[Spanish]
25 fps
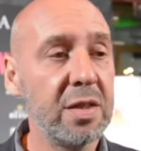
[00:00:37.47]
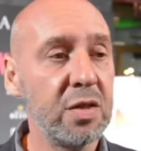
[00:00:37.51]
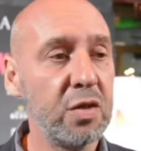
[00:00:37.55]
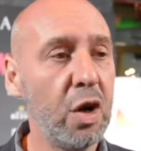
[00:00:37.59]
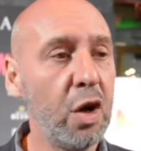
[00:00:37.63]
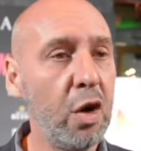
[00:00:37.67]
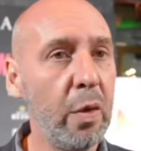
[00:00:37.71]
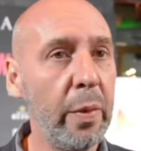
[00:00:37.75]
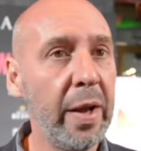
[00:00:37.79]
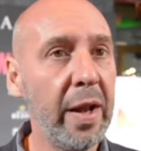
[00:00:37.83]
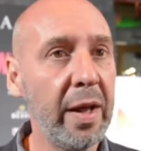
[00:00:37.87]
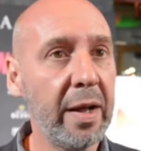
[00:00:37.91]
Es
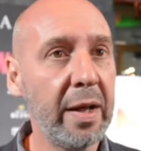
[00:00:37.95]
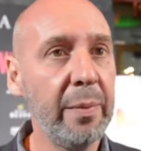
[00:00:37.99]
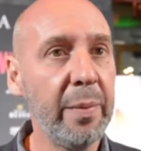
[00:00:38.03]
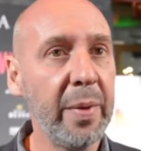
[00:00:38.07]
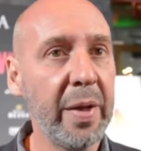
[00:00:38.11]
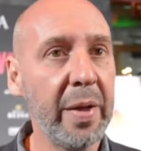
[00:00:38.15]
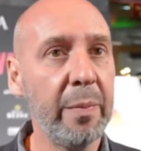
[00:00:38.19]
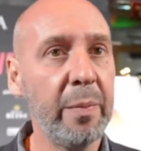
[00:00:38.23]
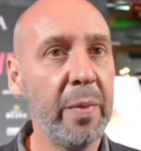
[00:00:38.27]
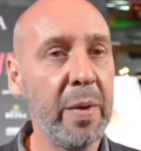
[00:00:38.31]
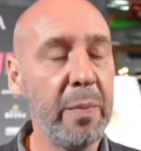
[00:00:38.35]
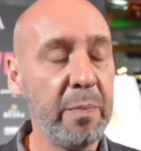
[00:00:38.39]
una novela que
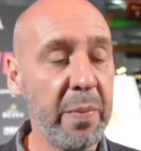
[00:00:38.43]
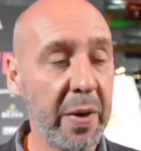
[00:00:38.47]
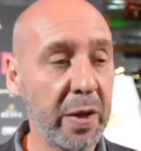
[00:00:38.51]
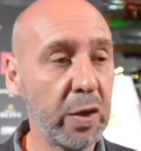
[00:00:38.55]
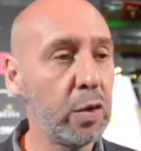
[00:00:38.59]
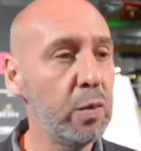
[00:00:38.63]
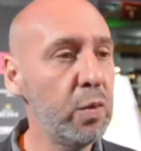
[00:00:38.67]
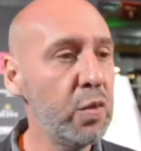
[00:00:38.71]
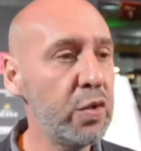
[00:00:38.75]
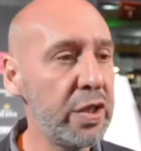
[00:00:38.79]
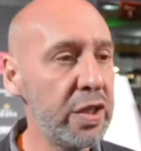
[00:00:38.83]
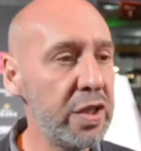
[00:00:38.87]
me,
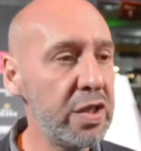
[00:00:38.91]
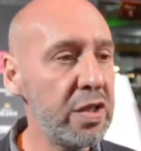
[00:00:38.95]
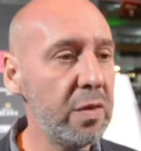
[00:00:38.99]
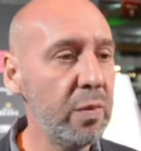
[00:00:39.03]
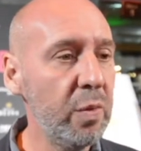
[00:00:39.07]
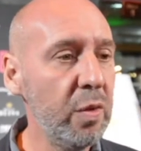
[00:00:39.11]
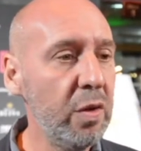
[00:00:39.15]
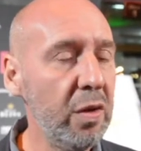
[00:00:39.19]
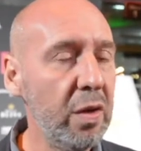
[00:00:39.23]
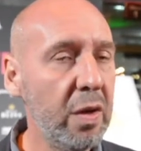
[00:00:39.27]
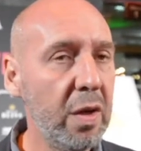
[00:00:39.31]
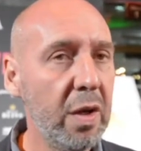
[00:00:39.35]
impactó
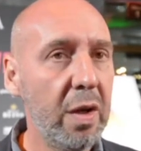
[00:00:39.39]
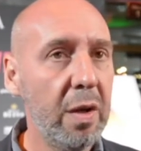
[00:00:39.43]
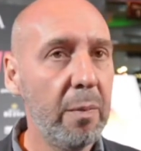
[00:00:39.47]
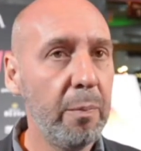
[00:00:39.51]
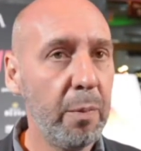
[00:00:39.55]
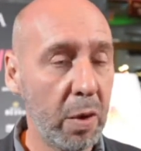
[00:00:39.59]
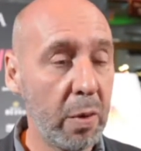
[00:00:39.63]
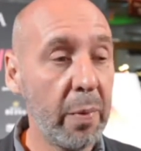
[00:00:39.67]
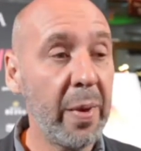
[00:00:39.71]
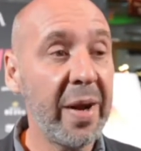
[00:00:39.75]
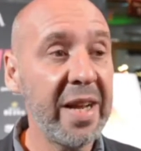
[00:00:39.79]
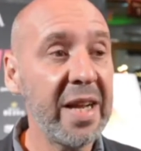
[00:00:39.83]
muchísimo
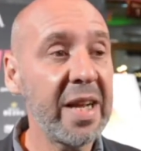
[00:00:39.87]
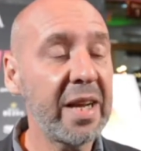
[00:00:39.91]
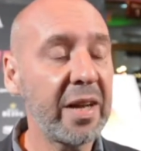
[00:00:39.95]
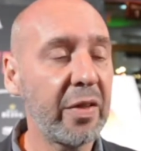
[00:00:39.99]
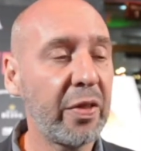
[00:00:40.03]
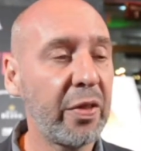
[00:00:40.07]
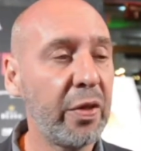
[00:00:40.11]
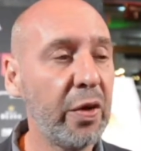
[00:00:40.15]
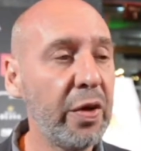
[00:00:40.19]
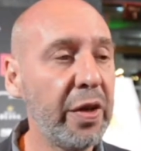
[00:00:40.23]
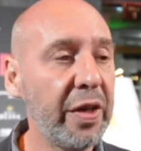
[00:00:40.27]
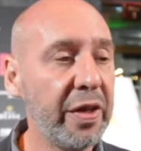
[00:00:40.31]
por varias
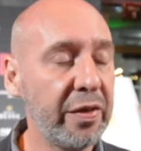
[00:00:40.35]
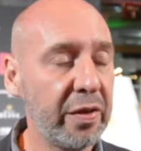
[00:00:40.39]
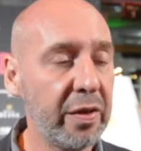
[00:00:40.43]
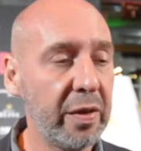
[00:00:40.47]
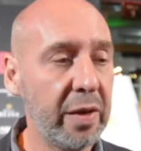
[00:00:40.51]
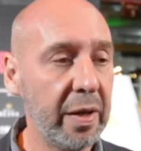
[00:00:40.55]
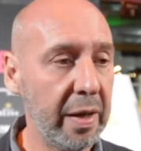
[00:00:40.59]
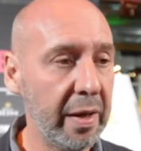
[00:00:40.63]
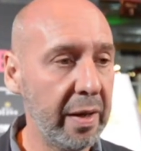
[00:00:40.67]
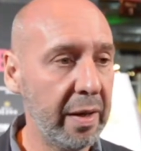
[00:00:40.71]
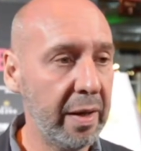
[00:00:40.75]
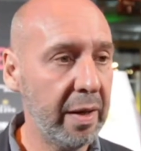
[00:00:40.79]
razones.
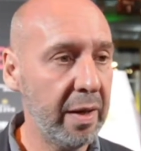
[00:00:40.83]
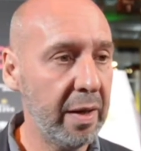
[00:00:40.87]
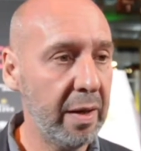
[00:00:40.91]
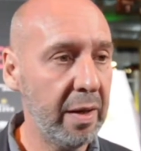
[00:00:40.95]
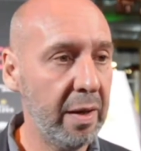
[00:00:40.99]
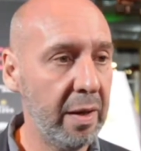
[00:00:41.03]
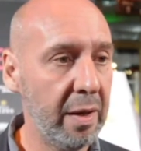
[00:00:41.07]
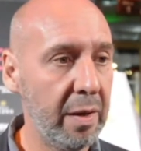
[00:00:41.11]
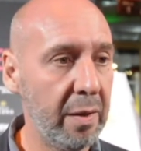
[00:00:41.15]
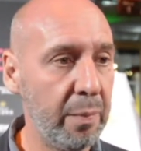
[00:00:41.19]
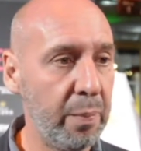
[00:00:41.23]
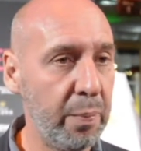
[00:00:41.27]

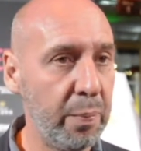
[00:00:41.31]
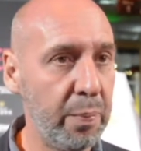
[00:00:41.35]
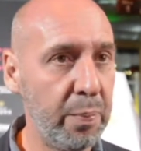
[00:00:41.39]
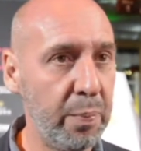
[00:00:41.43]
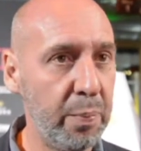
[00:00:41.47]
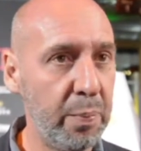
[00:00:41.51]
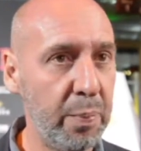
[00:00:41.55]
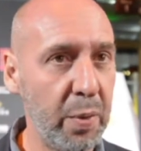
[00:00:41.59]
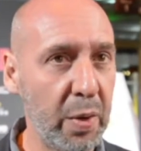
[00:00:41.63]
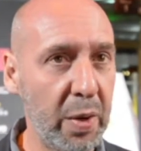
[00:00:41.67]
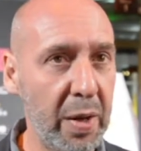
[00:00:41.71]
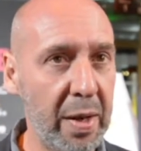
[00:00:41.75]
Eh,
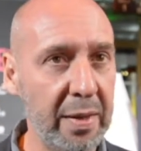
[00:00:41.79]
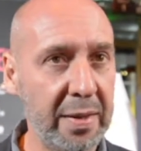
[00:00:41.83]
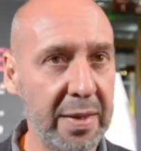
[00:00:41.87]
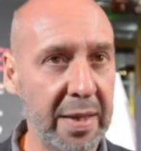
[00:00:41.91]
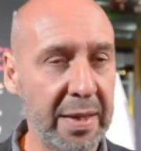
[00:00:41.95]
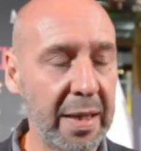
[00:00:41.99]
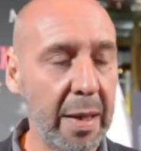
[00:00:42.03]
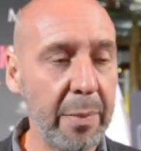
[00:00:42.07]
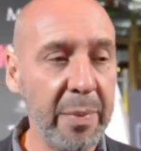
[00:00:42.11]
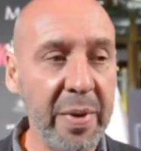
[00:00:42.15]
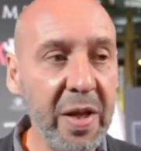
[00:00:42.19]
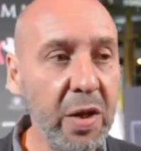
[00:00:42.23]
por el
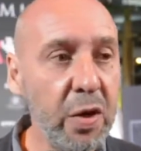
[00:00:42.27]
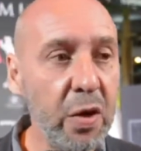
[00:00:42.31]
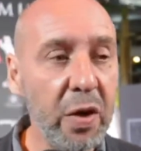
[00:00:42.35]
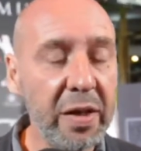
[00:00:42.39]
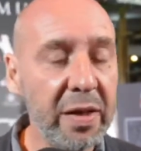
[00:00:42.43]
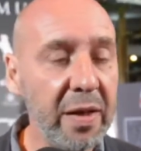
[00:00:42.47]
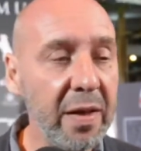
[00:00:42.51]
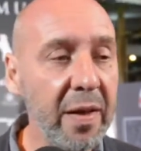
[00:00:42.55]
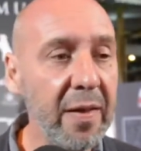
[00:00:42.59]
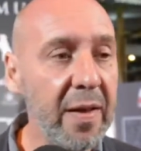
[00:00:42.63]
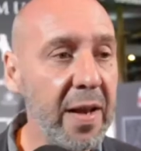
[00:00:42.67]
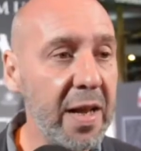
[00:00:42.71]
tratamiento
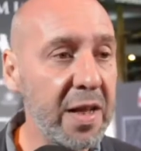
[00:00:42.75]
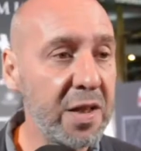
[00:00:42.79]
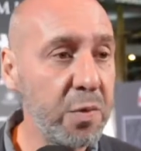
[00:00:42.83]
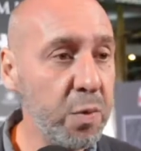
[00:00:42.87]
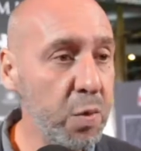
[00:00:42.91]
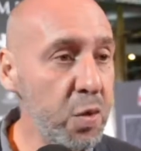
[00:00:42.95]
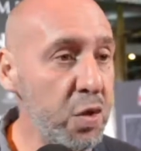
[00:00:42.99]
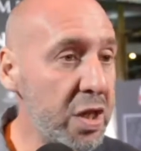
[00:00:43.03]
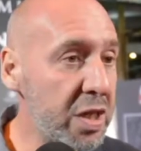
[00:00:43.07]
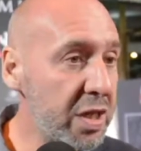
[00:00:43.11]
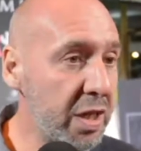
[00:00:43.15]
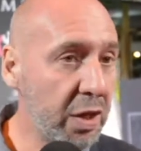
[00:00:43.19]
que tiene de las
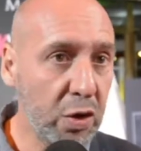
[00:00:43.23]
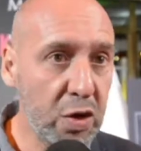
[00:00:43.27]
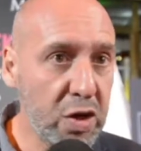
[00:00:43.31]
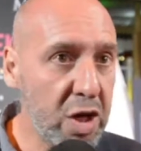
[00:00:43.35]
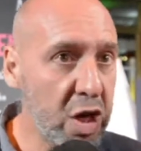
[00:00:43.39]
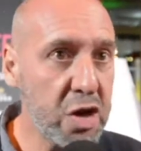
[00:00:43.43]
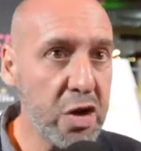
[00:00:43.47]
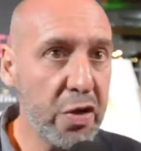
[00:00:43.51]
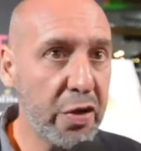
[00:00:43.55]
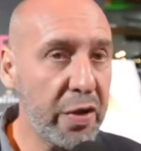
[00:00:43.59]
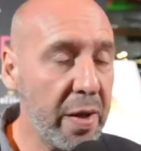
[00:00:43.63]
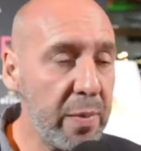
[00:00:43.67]
musas, que todos
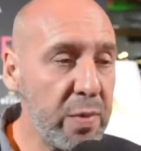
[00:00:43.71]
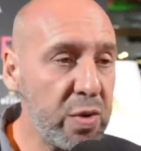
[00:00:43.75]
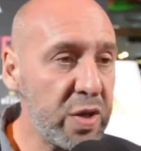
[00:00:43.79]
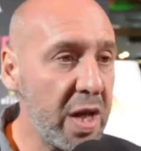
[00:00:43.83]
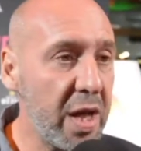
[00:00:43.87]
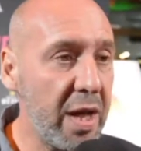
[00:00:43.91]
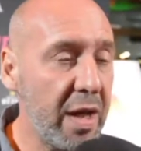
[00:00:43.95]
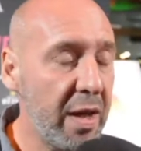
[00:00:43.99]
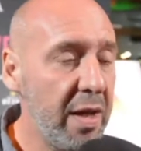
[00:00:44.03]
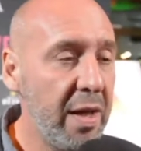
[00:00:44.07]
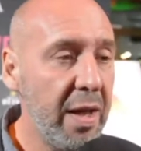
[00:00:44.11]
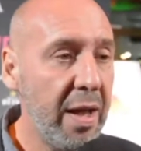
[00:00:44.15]
asociamos
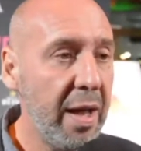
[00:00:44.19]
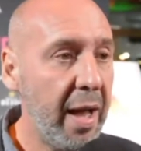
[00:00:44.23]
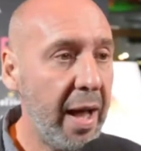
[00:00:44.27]
a,